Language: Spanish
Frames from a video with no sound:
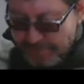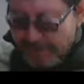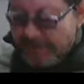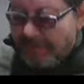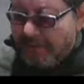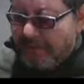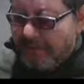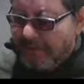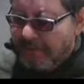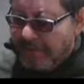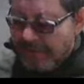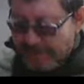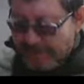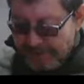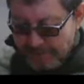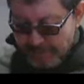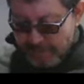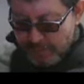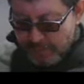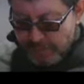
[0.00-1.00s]

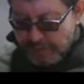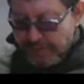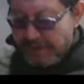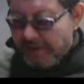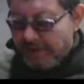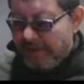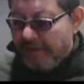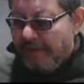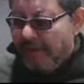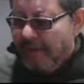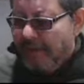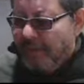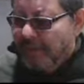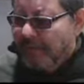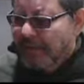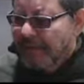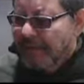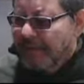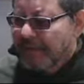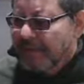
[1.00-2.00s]
Entonces vamos a dar aquí un
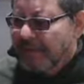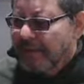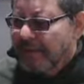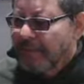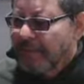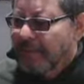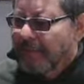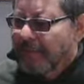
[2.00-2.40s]
system